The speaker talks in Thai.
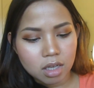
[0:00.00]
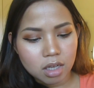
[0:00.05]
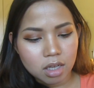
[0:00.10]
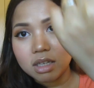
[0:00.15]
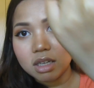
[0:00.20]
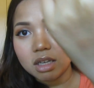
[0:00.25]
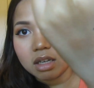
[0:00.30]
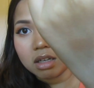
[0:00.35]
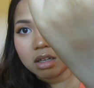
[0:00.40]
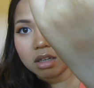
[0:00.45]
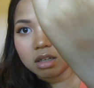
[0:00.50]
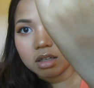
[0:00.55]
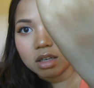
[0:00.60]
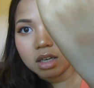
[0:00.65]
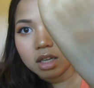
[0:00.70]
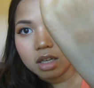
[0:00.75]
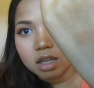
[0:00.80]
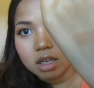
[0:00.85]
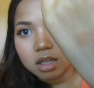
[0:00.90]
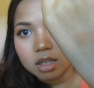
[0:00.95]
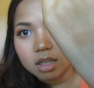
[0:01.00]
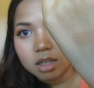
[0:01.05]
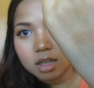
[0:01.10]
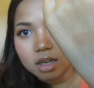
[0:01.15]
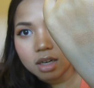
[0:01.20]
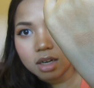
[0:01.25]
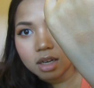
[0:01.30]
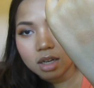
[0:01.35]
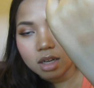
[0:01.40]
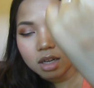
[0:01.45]
อิงนี่
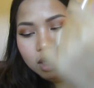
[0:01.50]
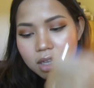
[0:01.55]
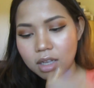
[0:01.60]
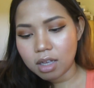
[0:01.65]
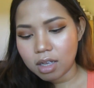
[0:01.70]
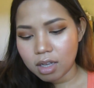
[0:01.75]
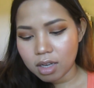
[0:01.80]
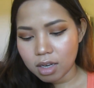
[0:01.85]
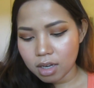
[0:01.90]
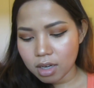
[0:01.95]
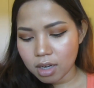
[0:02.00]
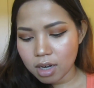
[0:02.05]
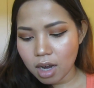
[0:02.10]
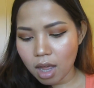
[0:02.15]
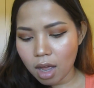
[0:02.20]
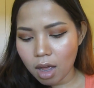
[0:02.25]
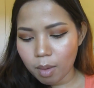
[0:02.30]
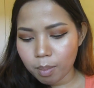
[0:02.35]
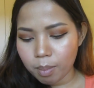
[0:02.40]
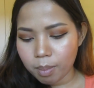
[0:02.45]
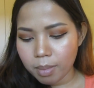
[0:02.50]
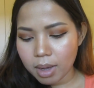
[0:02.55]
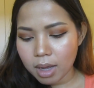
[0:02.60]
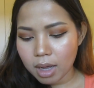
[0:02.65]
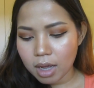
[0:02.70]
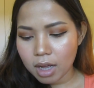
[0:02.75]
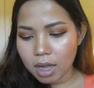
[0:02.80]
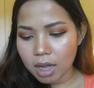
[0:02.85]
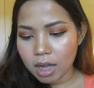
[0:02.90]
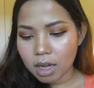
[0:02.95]
ดำ
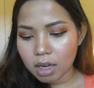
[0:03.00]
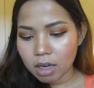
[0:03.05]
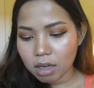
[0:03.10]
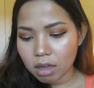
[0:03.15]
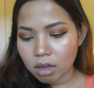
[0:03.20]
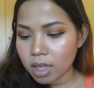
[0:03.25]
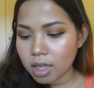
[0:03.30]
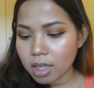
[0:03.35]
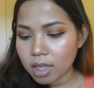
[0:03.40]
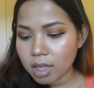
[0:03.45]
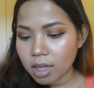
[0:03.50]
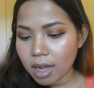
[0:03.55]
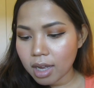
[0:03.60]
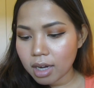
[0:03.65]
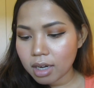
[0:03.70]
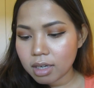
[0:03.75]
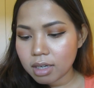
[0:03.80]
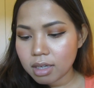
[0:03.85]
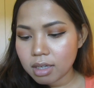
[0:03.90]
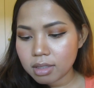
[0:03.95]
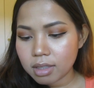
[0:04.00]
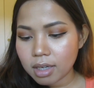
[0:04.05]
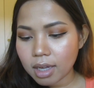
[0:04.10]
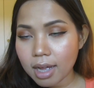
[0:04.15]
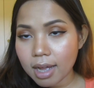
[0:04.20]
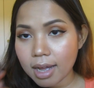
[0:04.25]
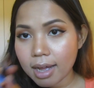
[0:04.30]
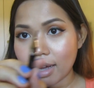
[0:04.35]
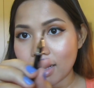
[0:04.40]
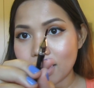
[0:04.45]
มากอีกอันนึง
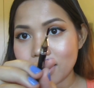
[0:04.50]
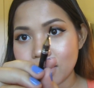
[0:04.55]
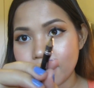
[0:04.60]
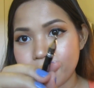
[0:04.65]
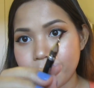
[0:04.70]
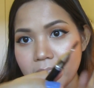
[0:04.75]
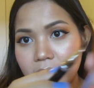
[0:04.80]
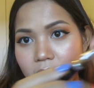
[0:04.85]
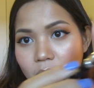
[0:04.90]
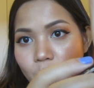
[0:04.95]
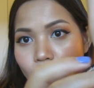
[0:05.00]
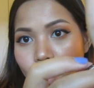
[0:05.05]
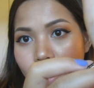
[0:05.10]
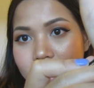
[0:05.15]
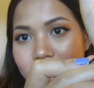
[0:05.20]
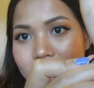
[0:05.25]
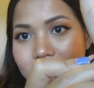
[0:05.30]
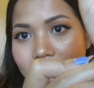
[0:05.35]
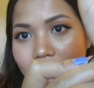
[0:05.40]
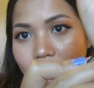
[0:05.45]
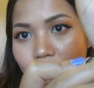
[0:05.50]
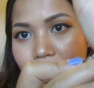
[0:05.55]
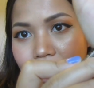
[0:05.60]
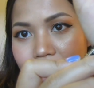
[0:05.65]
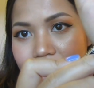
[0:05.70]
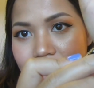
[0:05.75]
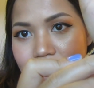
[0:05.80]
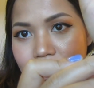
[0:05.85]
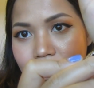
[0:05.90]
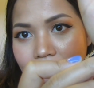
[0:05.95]
นะคะ ก็จะเป็นหัวที่เอา
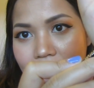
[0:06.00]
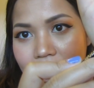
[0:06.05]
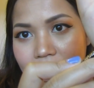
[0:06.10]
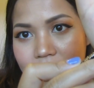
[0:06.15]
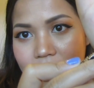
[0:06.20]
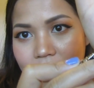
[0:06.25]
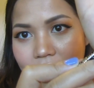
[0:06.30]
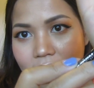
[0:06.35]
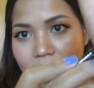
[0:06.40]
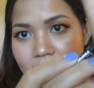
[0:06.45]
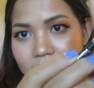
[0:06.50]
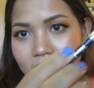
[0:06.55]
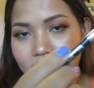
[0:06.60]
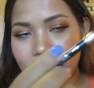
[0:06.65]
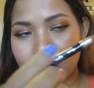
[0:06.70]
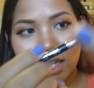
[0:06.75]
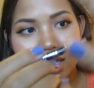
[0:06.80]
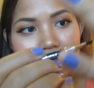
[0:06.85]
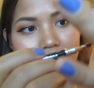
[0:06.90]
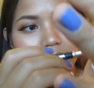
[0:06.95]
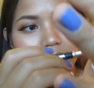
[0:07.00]
ไว้สมาร์ชนะคะ แต่อันนี้ก็